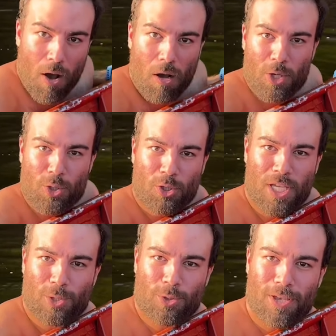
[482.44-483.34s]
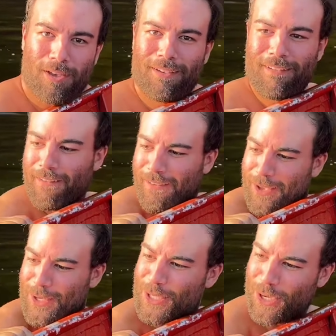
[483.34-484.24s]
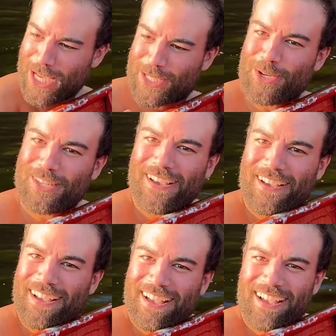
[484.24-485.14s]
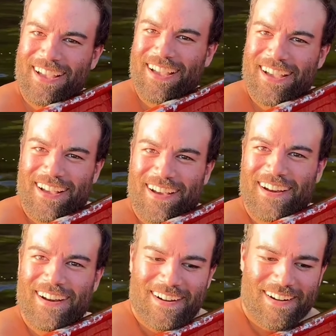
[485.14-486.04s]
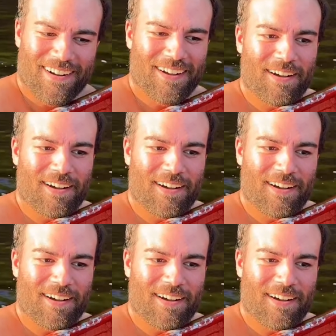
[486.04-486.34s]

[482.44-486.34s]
Ah, je sens quelque chose. C'est pas vrai, c'est C'est pas vrai, c'est rien du tout.